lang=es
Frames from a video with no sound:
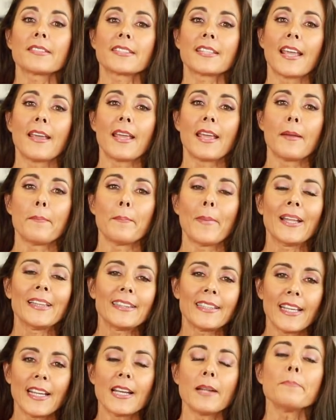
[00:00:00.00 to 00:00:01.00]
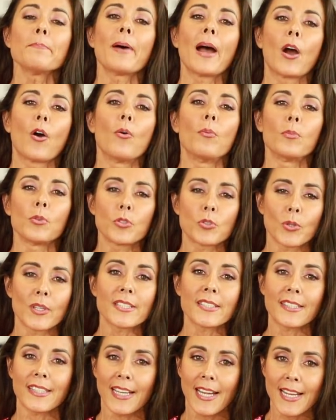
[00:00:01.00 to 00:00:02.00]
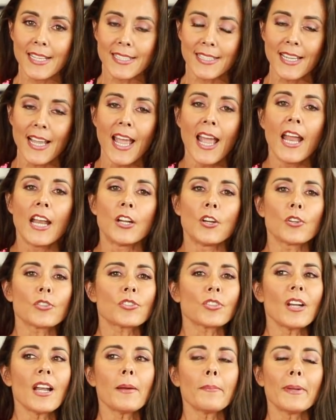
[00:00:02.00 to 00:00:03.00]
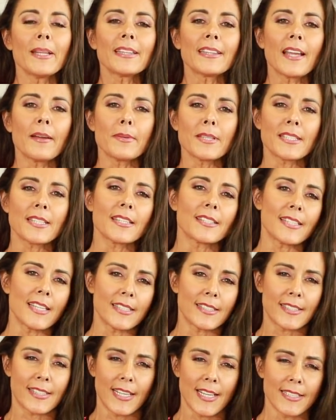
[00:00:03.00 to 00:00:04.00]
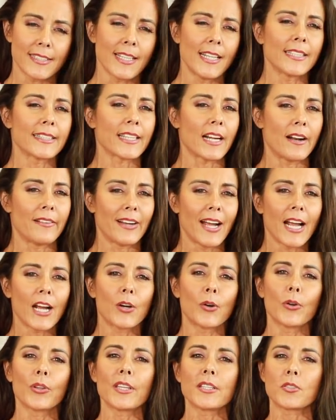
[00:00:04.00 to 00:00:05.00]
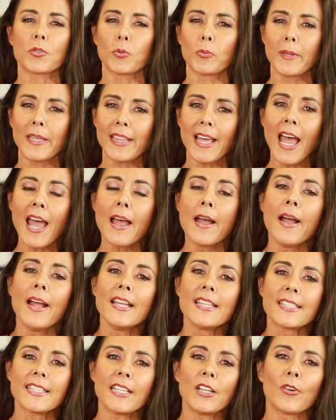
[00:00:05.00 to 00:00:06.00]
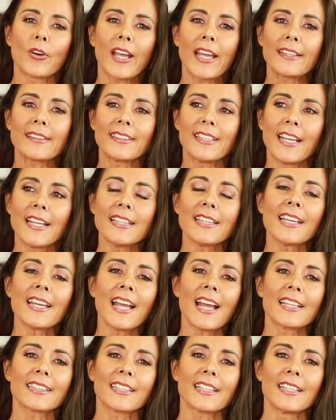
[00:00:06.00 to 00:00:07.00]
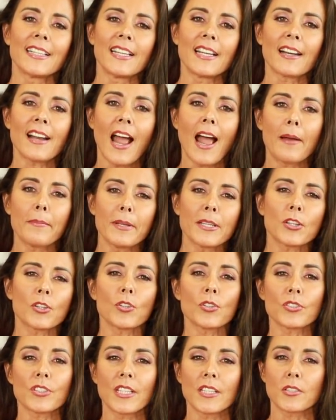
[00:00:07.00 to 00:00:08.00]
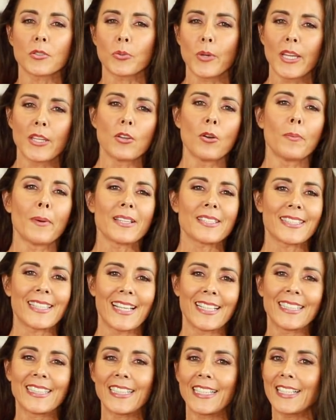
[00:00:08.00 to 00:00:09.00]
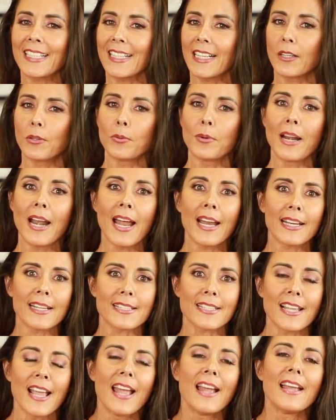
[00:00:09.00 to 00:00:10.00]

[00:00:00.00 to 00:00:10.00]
se mantienen bajo mucho estrés, no solamente a veces estrés del trabajo, de su vida, sino que tienden a tener hábitos de sueño bastante irregulares